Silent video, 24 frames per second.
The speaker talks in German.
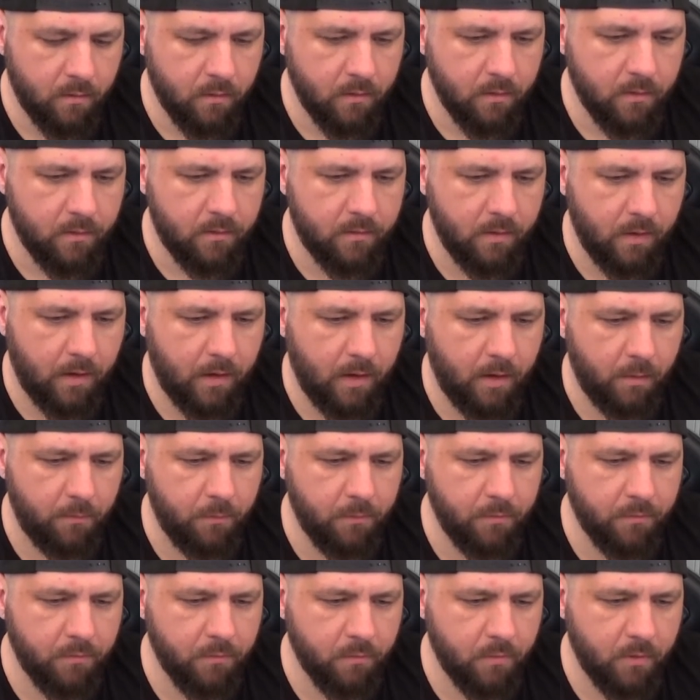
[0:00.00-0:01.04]
Ich
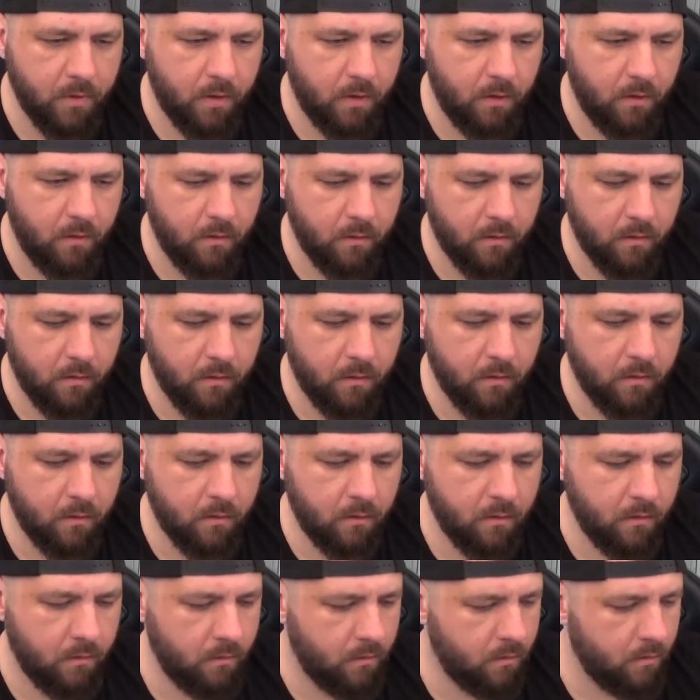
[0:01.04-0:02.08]
habe sogar
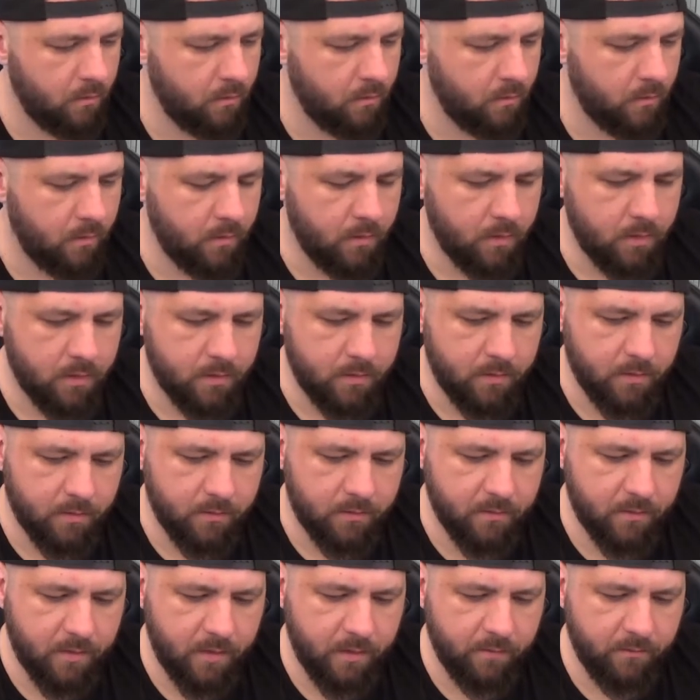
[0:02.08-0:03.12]
das
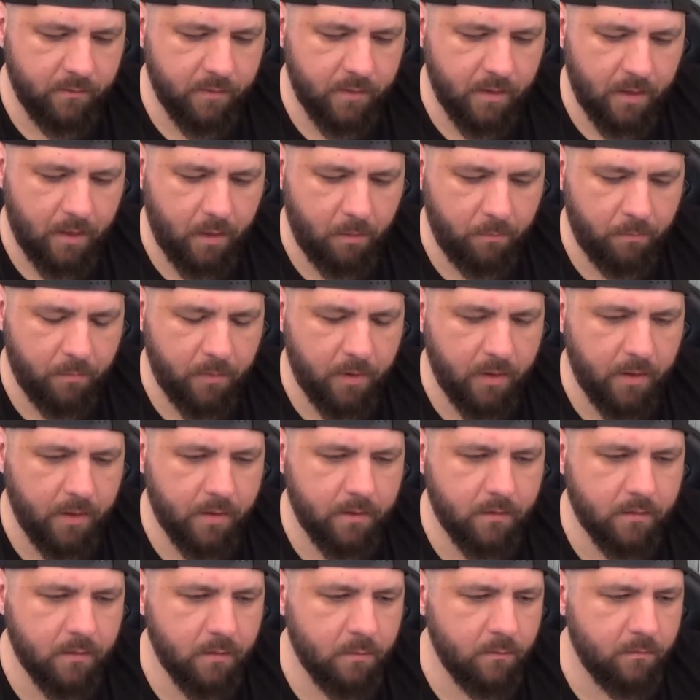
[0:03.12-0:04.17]
Level Up
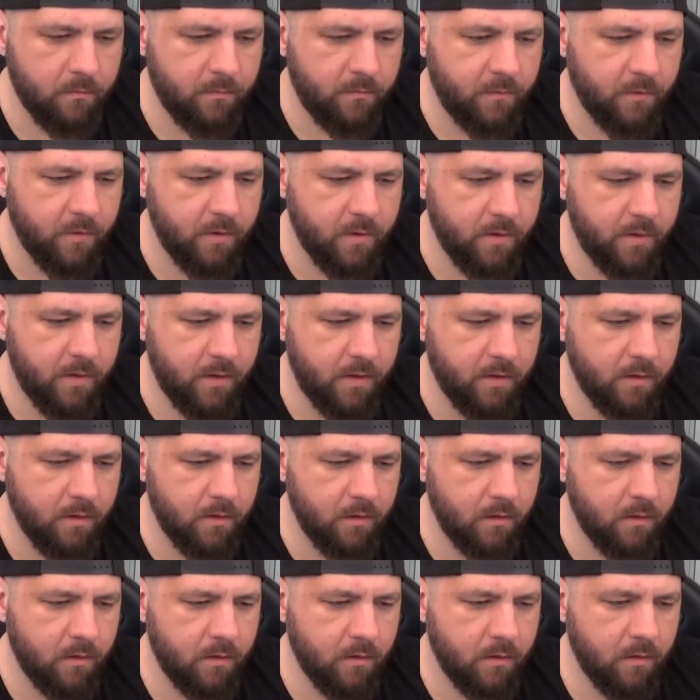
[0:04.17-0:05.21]
Item von den
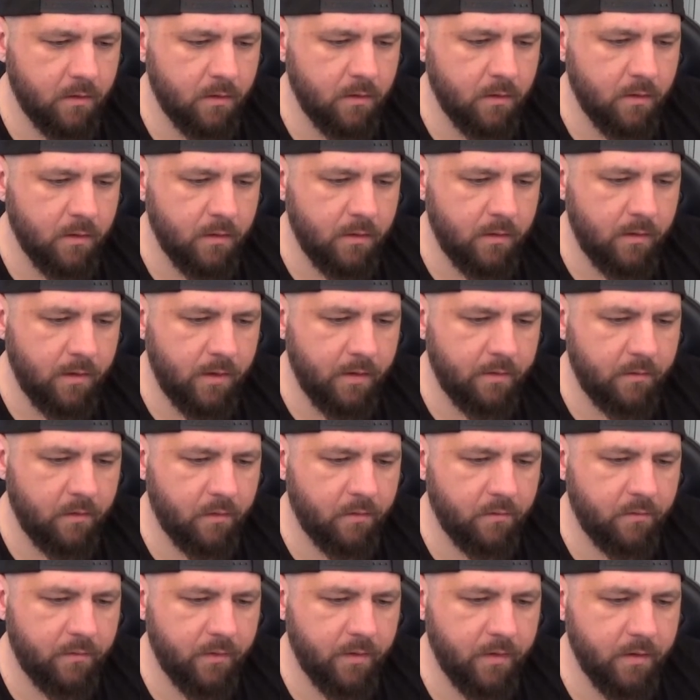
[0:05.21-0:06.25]

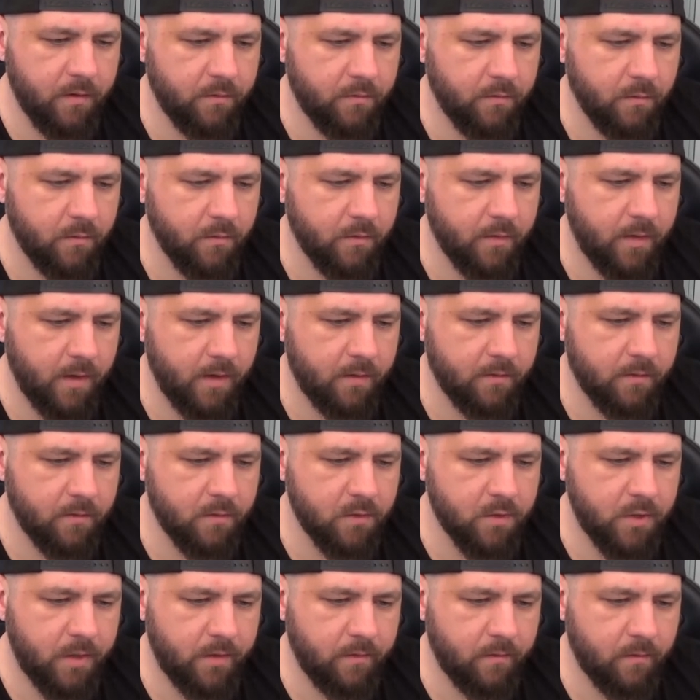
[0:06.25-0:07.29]
Leatherface von Texas
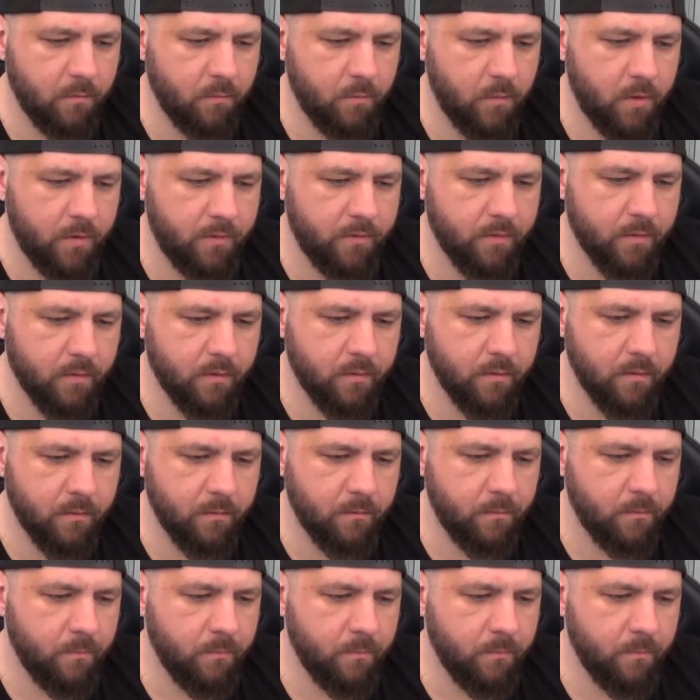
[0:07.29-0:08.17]
Chainsaw Massacre.